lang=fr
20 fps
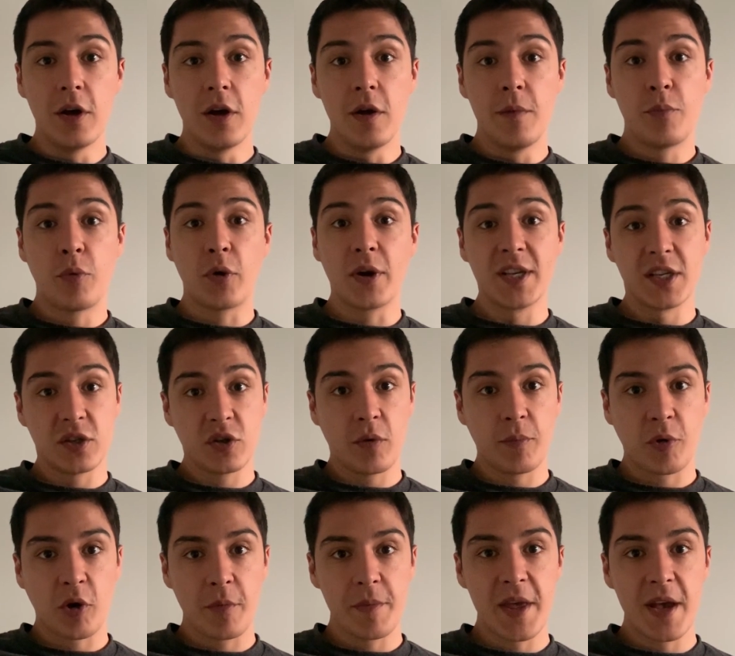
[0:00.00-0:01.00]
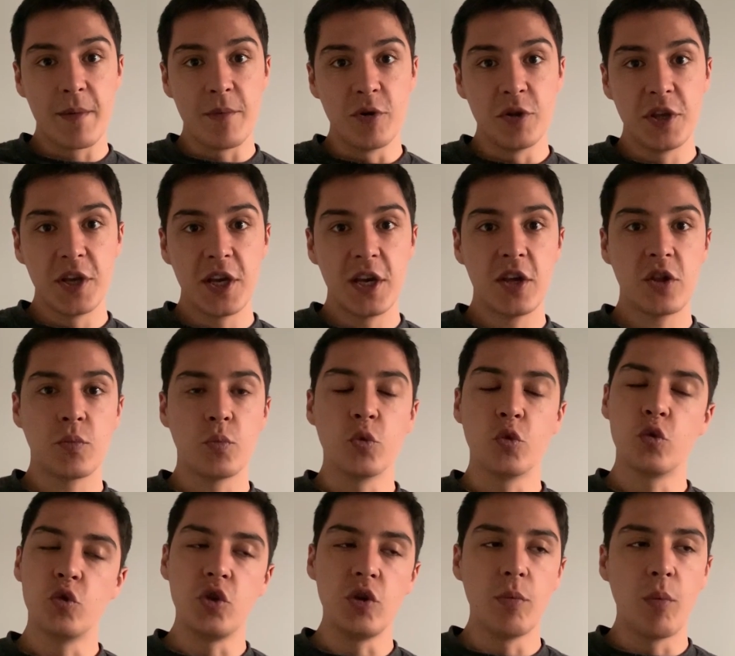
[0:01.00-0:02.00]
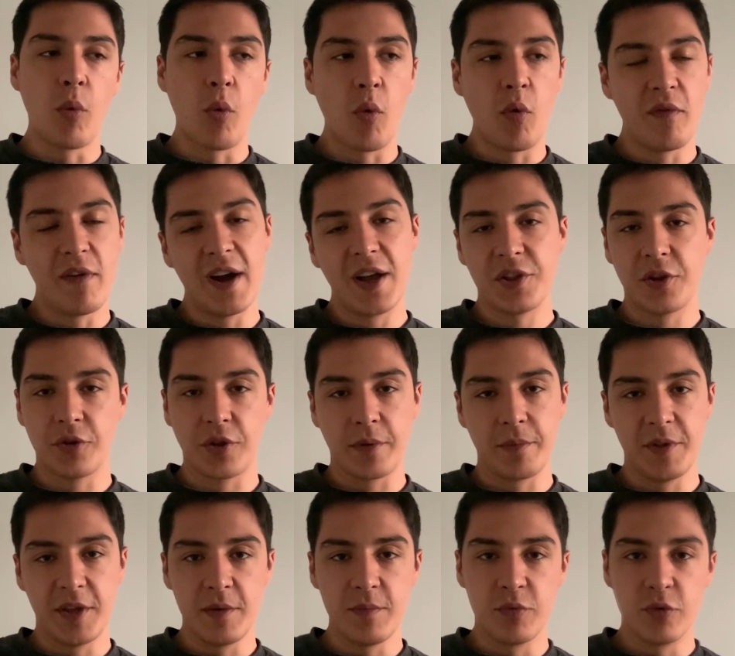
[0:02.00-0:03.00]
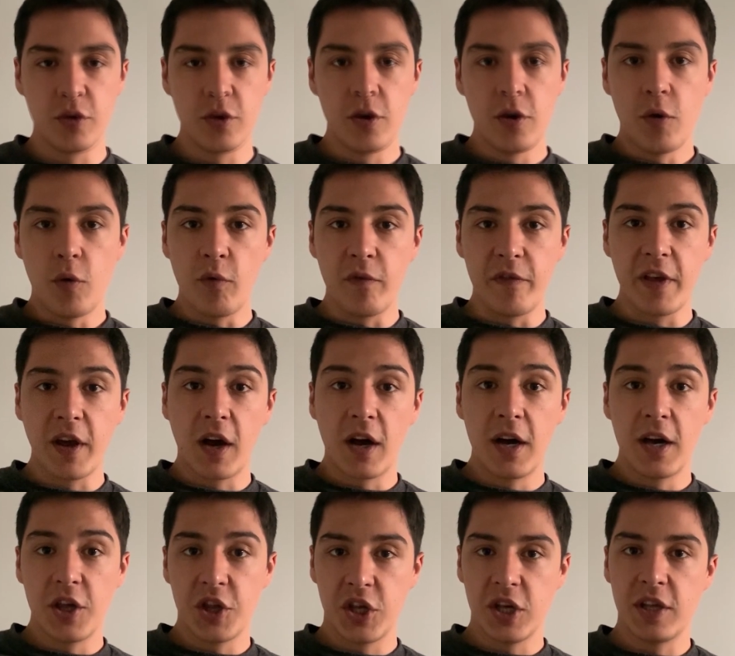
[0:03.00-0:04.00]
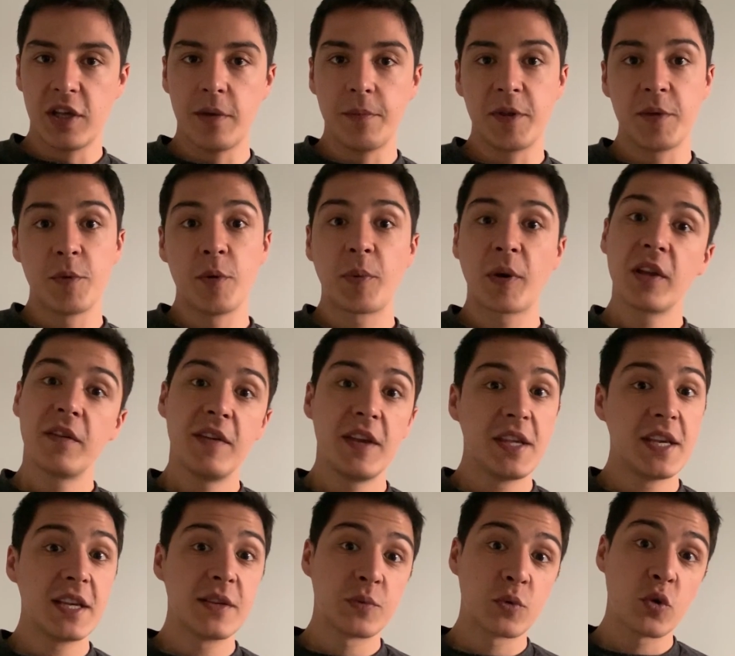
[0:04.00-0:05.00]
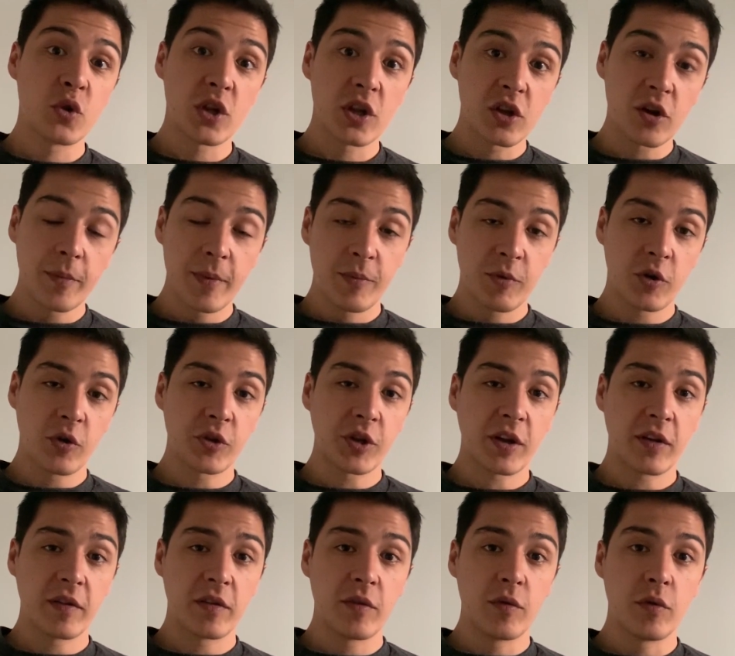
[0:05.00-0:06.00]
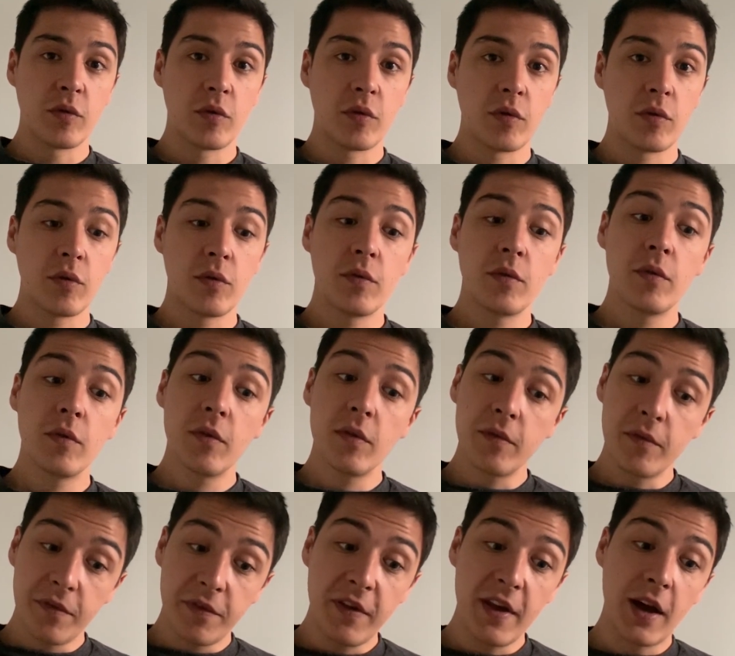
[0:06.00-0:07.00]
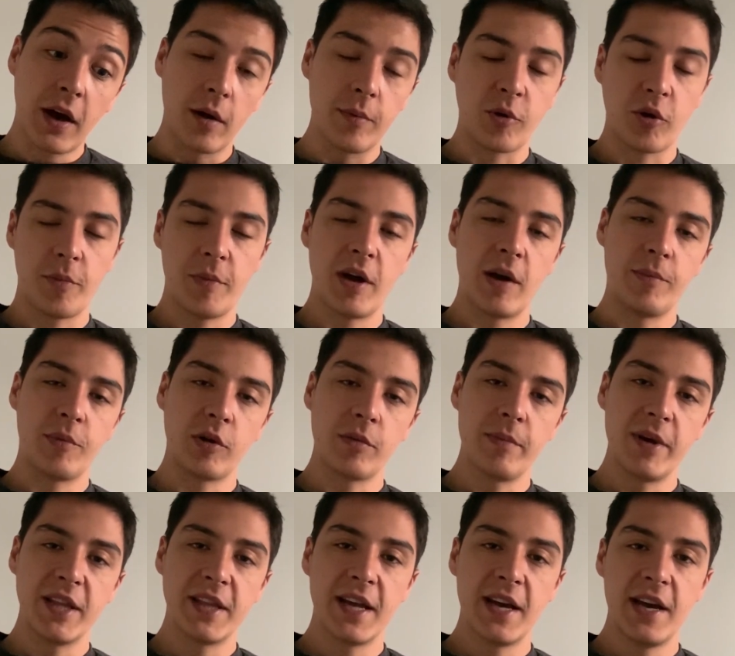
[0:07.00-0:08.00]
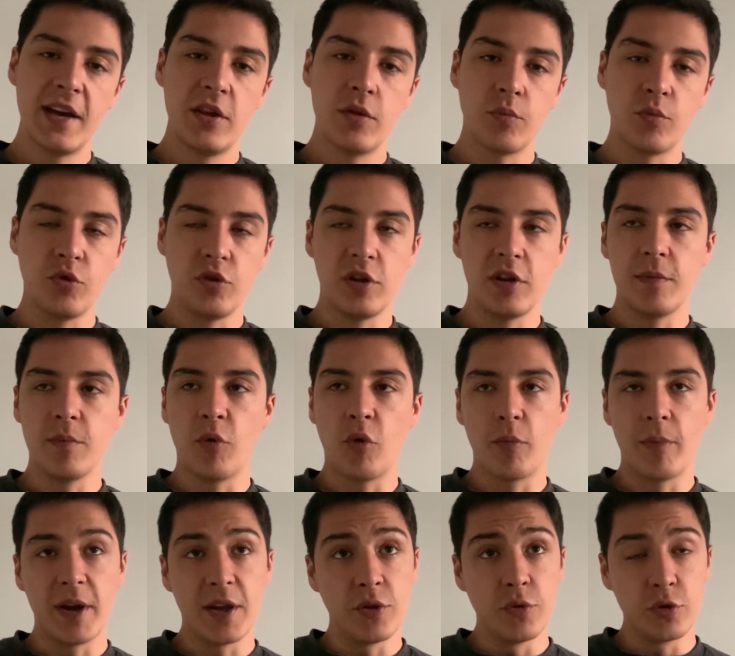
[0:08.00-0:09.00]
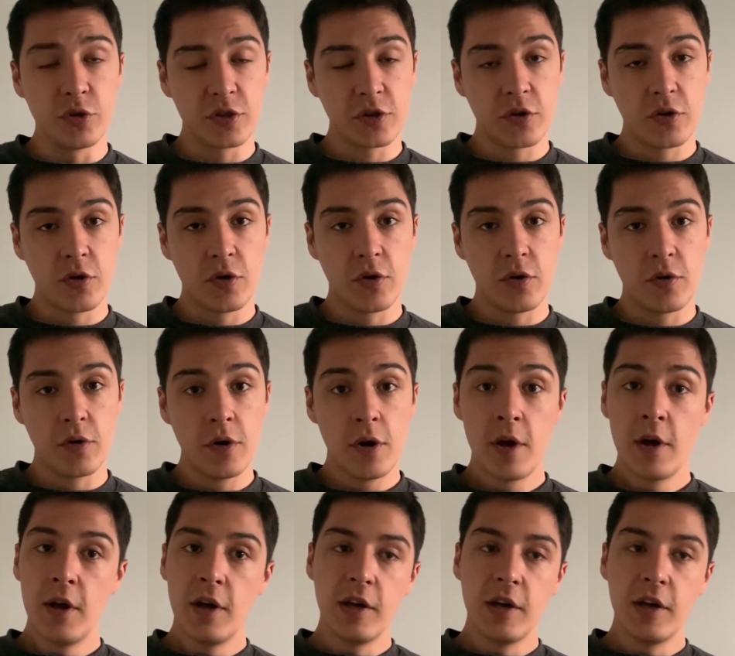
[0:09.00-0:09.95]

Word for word: euh, pour les 100 premiers abonnés, je me suis dit, bon, on va attendre un petit peu, on verra. J'ai été un petit peu pris de vitesse parce que j'étais en même temps en train de faire un premier rapport de bataille. Je me suis dit, bon, bah 200,